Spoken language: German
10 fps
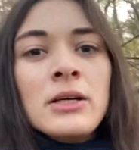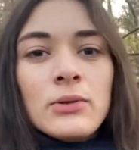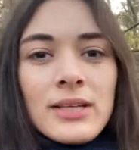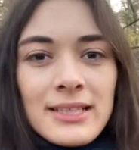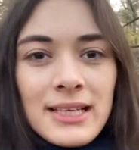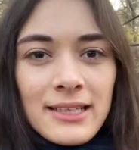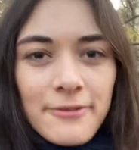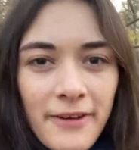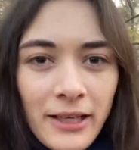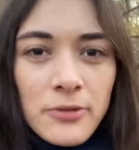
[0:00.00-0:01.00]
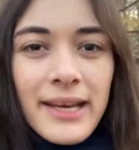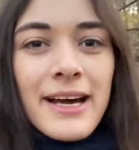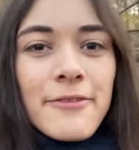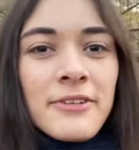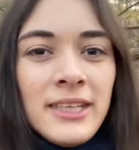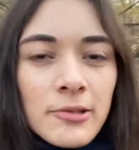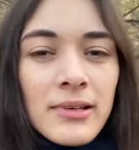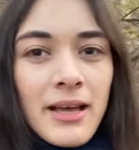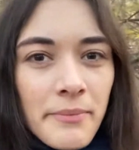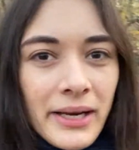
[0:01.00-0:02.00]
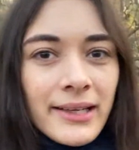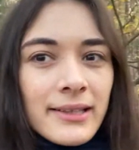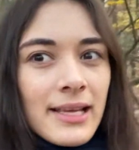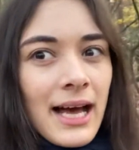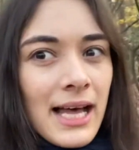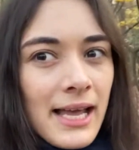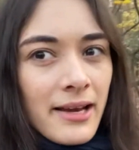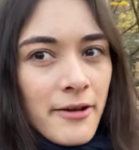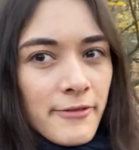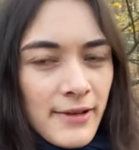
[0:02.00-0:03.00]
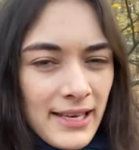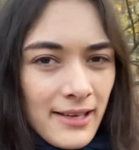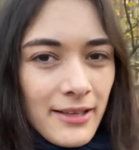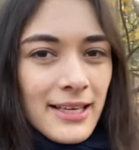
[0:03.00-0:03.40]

oder die de facto Inhaftierung der Menschen in ihre eigenen vier Wände.